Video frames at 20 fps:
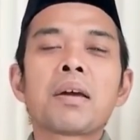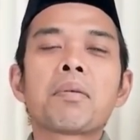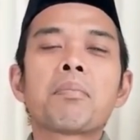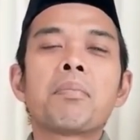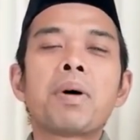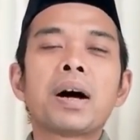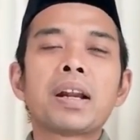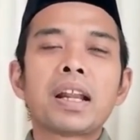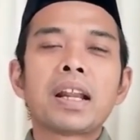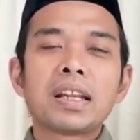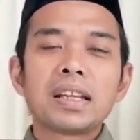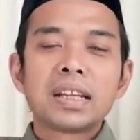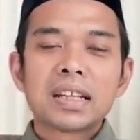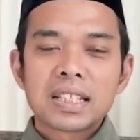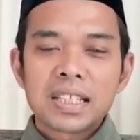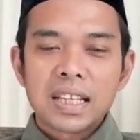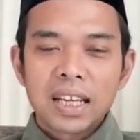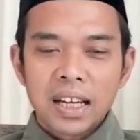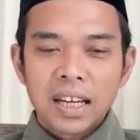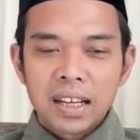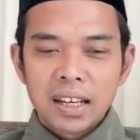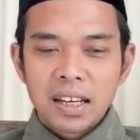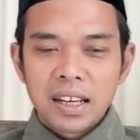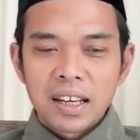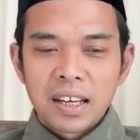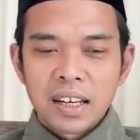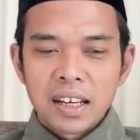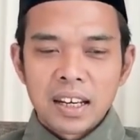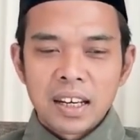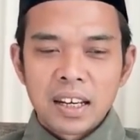Badannya sehat.
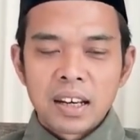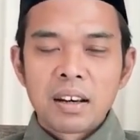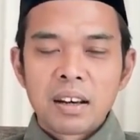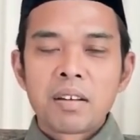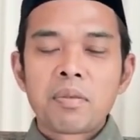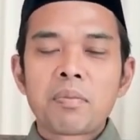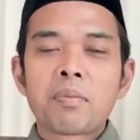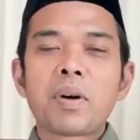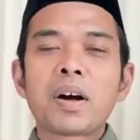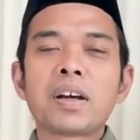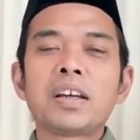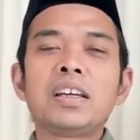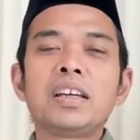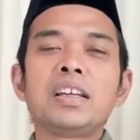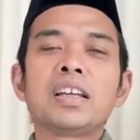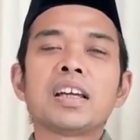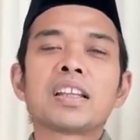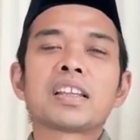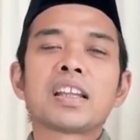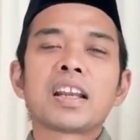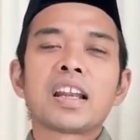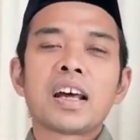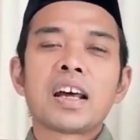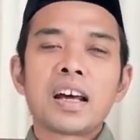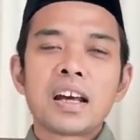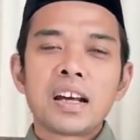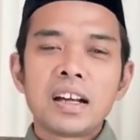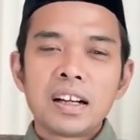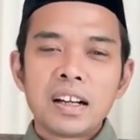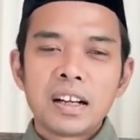Paginya
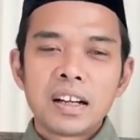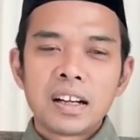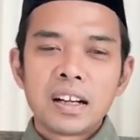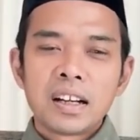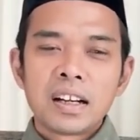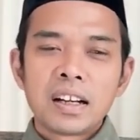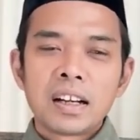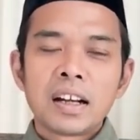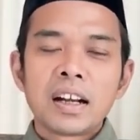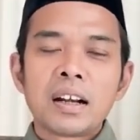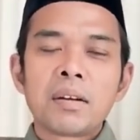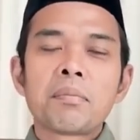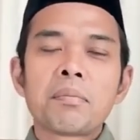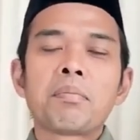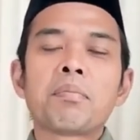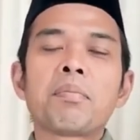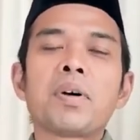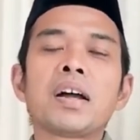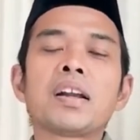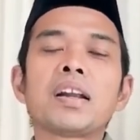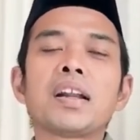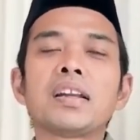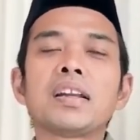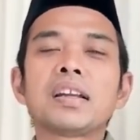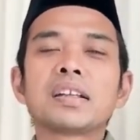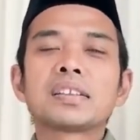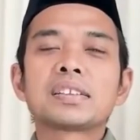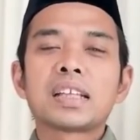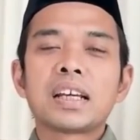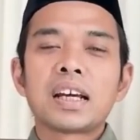tenang.
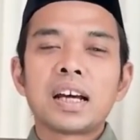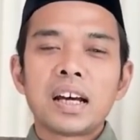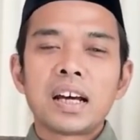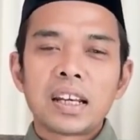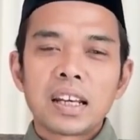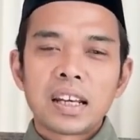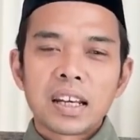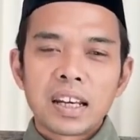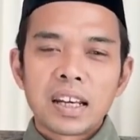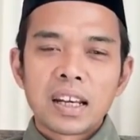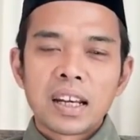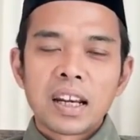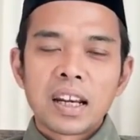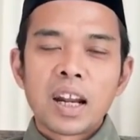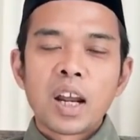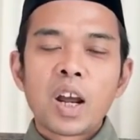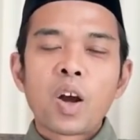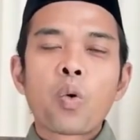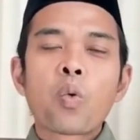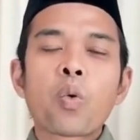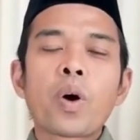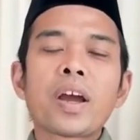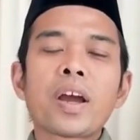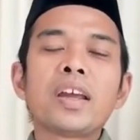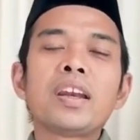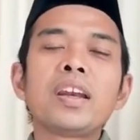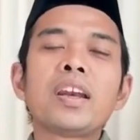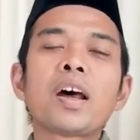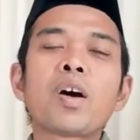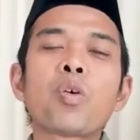Badannya sehat. Wa
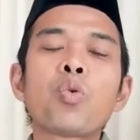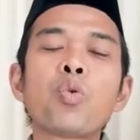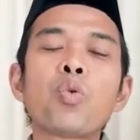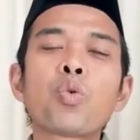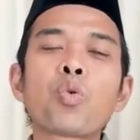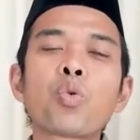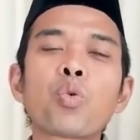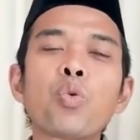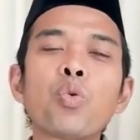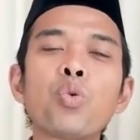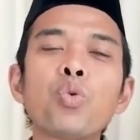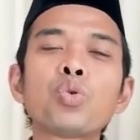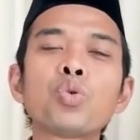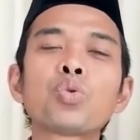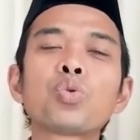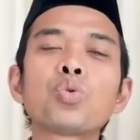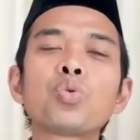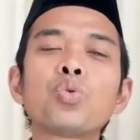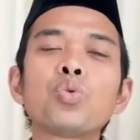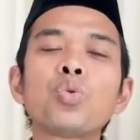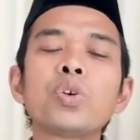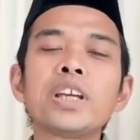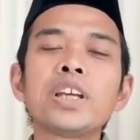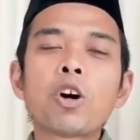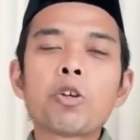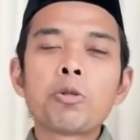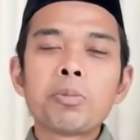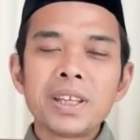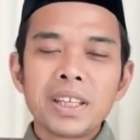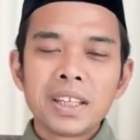indahu kutu
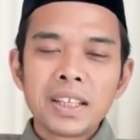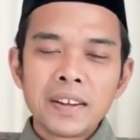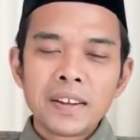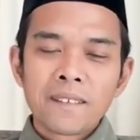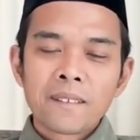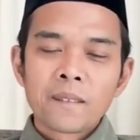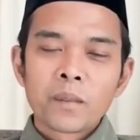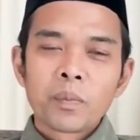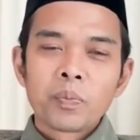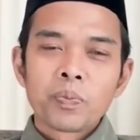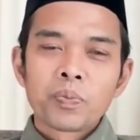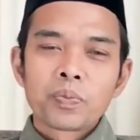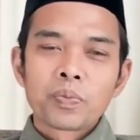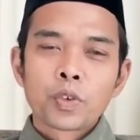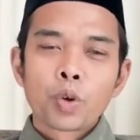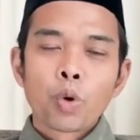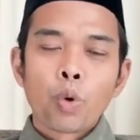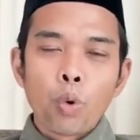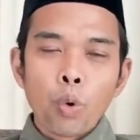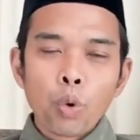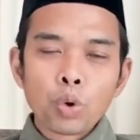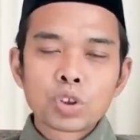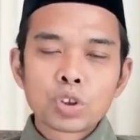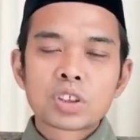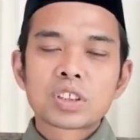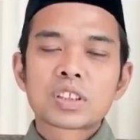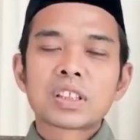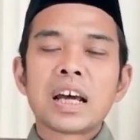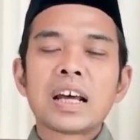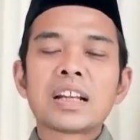yaumihi.
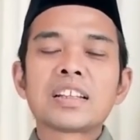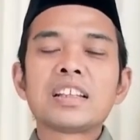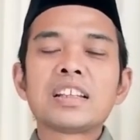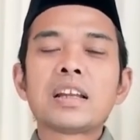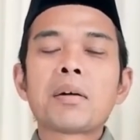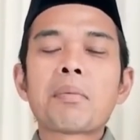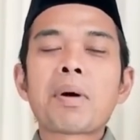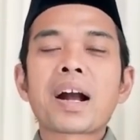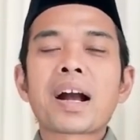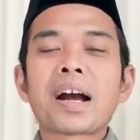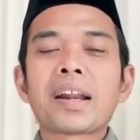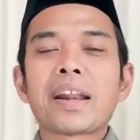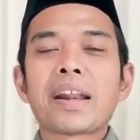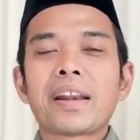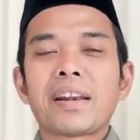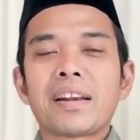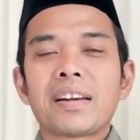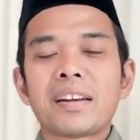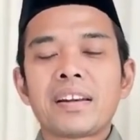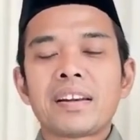Qut artinya makanan.